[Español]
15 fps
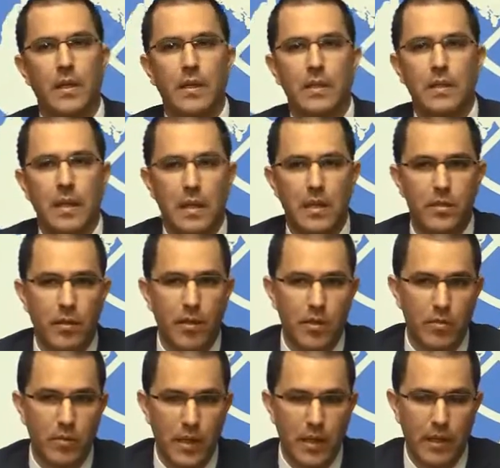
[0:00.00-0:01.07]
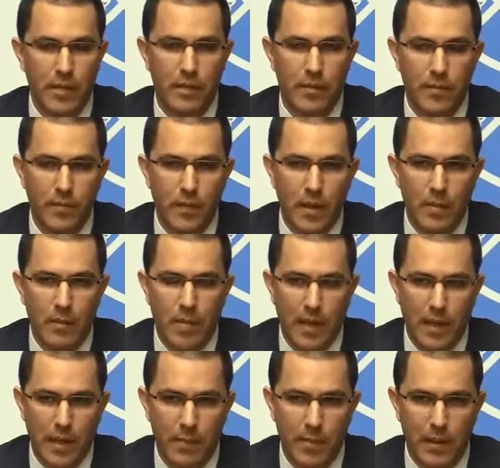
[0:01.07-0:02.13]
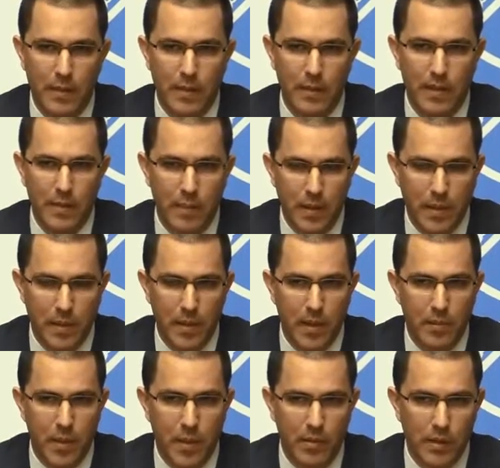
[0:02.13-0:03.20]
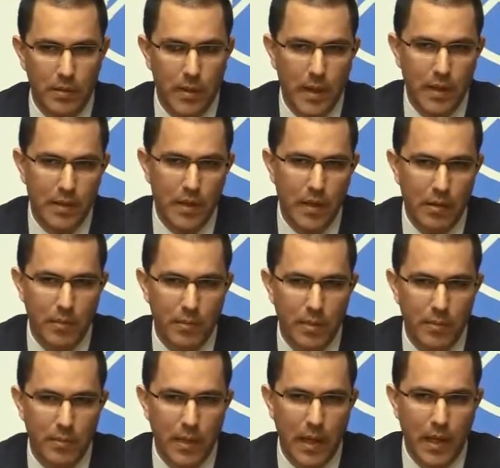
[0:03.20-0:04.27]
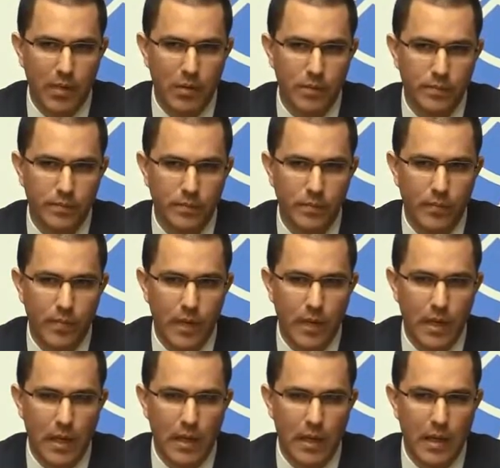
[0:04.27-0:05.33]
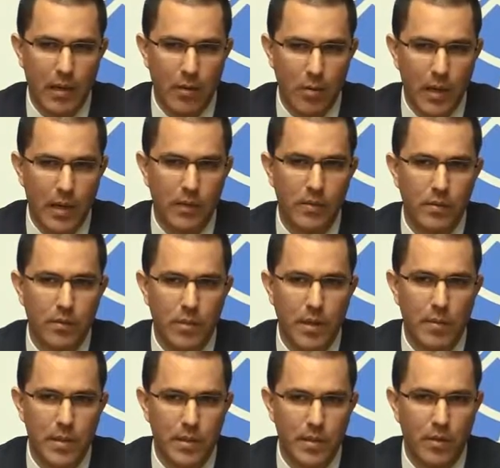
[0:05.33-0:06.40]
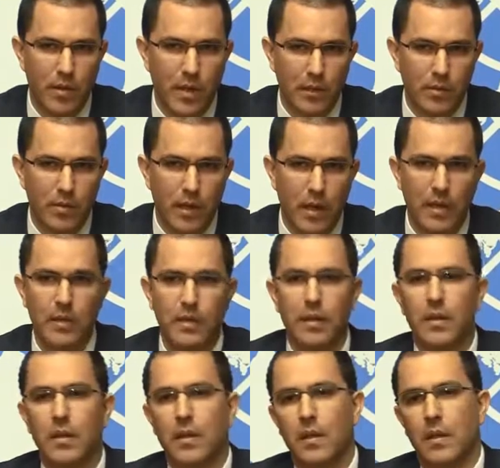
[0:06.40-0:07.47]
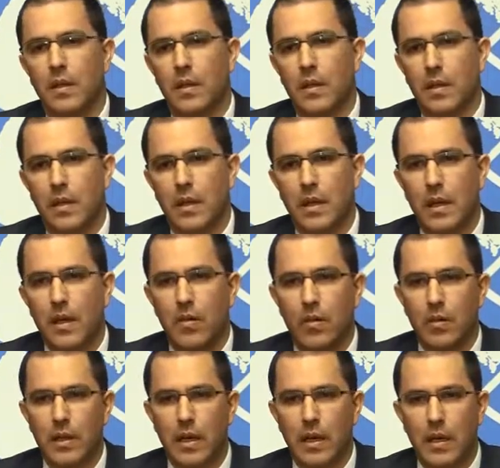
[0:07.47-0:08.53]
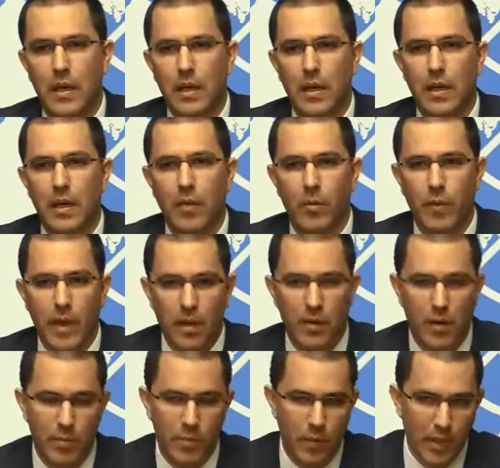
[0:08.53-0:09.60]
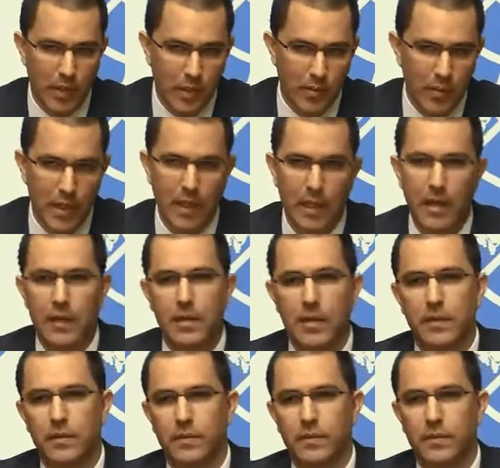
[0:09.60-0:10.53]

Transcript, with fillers: de Naciones Unidas para que participen. Pero también estaba contemplado en el acuerdo una misión electoral que coordinaría el gobierno de República Dominicana